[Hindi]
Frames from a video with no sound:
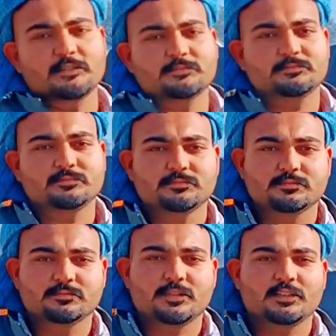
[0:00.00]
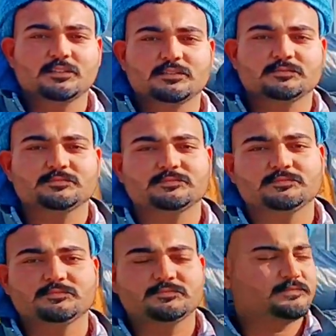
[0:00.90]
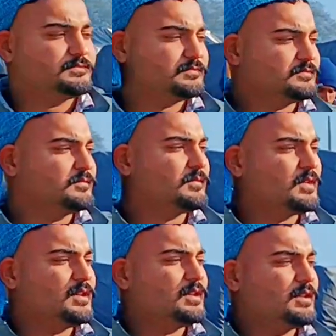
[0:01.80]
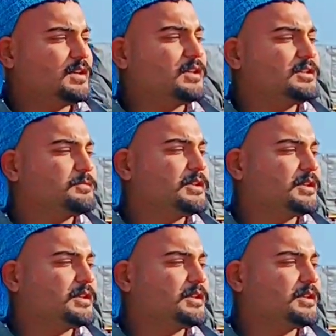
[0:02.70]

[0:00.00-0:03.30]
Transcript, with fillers: लिए दिखाने के लिए है डिस्प्ले हाँ के लिए है हाँ,